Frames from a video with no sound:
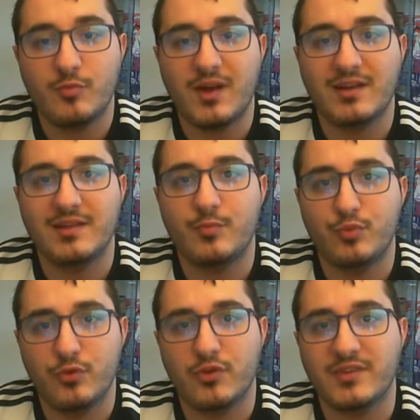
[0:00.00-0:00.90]
parler
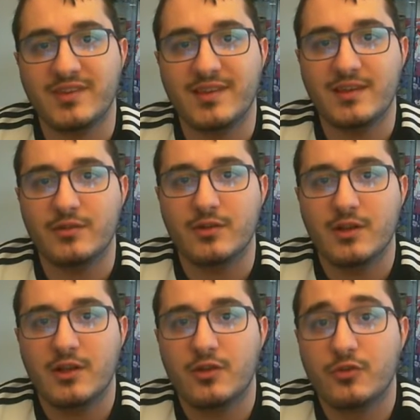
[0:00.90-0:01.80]
plus en détail
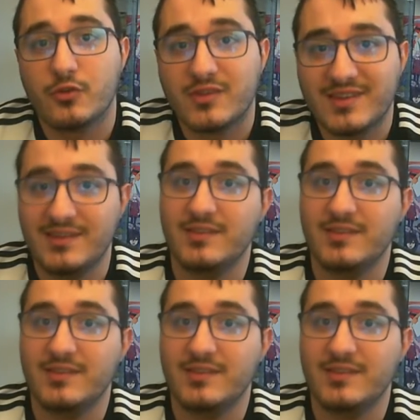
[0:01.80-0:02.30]
de qui